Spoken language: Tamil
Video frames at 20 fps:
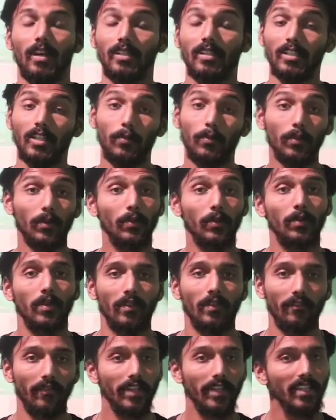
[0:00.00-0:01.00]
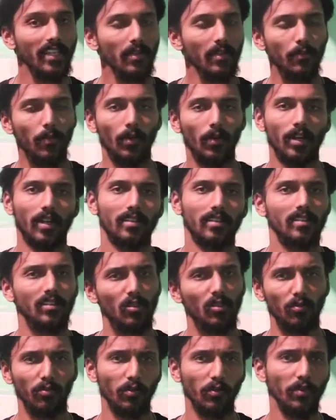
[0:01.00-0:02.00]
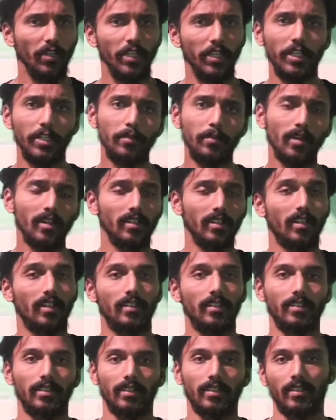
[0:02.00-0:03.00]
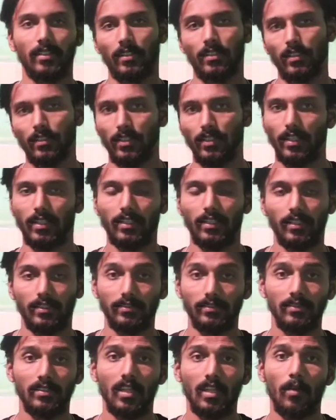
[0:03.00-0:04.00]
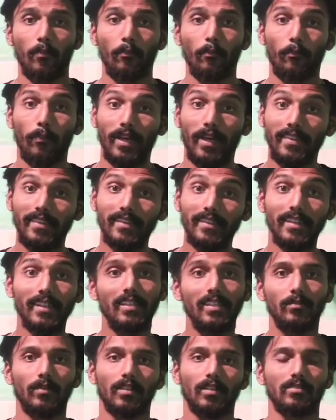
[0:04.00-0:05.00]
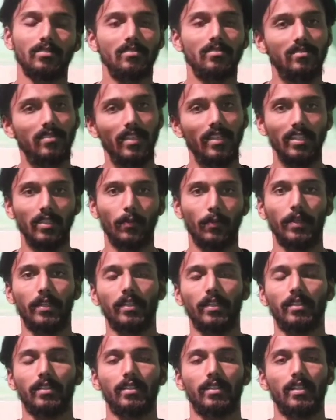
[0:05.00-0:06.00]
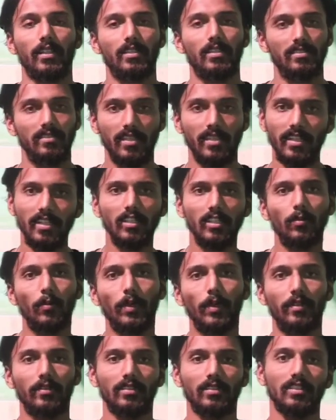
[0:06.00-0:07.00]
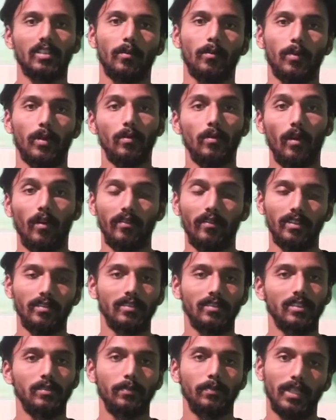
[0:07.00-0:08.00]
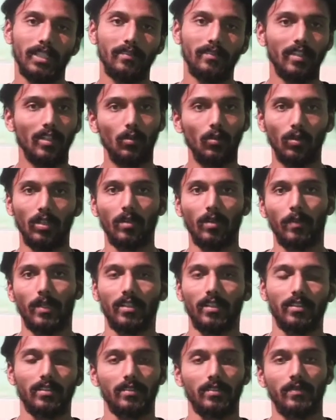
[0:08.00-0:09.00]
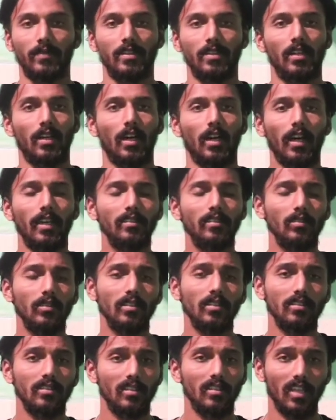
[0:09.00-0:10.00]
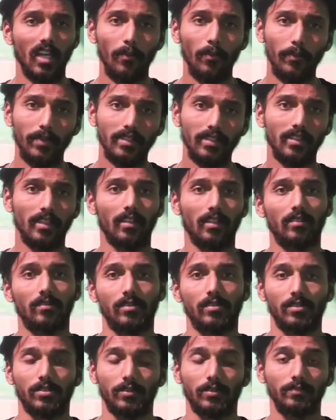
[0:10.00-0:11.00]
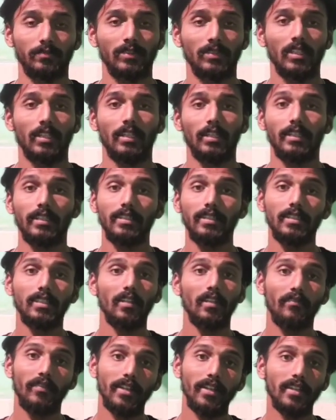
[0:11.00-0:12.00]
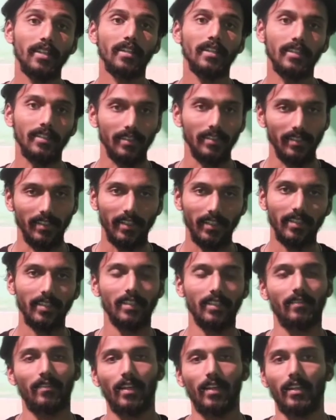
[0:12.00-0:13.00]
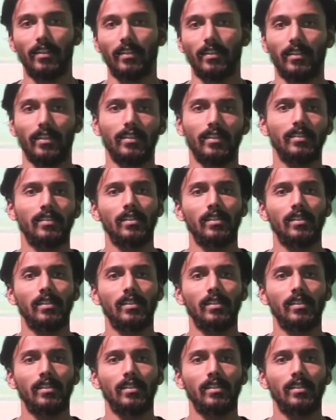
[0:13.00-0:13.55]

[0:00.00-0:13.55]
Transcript: அதுக்கப்புறம் விடுதலை போராட்டத்தில் ரொம்பவே ஈடுபாடு காட்டிய கக்கன் பதினெட்டு மாதம் ஜெயிலுக்கு போயிட்டார் ஜெயிலுக்கு போயிட்டு வந்ததுக்கப்புறம் அவருக்கு வந்து பதவிகள் கொடுக்கப்பட்டது ஆயிரத்தி தொள்ளாயிரத்தி நாற்பத்தி ஆறாவது வருஷம் இந்தியா விடுதலைக்கு நெருங்கிய வேலையில்